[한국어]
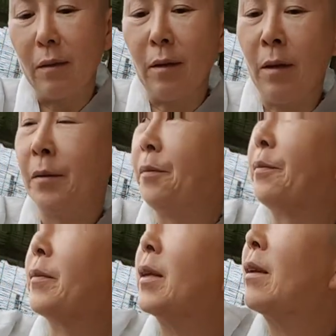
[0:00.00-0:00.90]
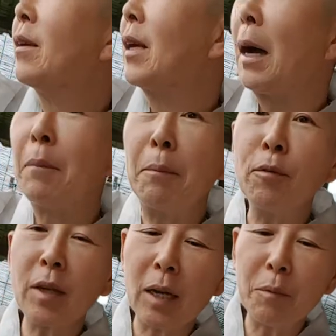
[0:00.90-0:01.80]
세상에 안 바쁜
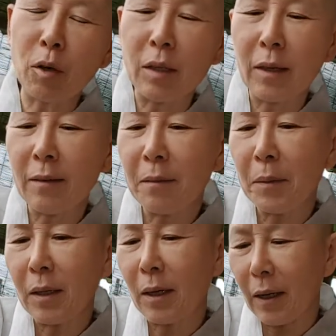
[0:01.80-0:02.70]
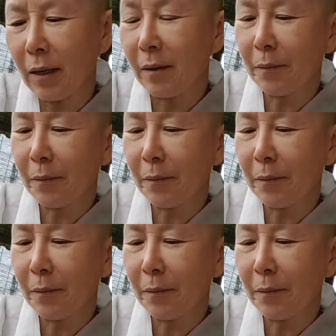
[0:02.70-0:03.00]
사람이 어디 있겠습니까